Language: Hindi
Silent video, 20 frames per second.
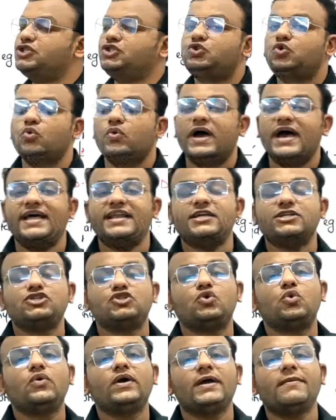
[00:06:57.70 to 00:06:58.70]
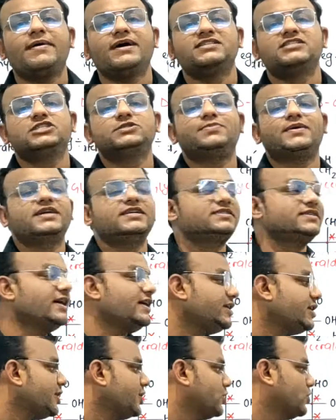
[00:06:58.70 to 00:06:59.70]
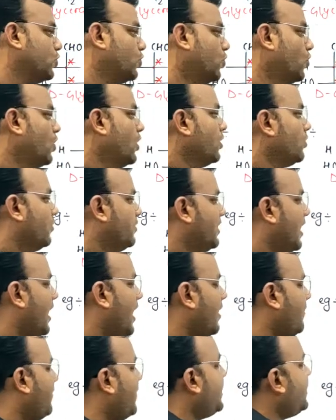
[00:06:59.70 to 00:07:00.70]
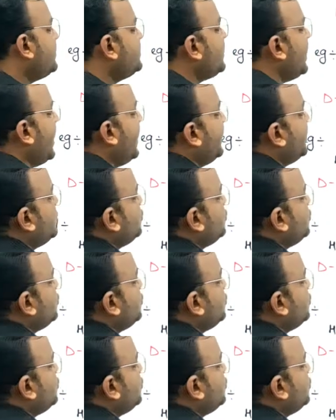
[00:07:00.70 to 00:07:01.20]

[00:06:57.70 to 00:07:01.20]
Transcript: एच टू एच टू के बेसिस पर डिसाइड करते हो तो यहां पर इस एन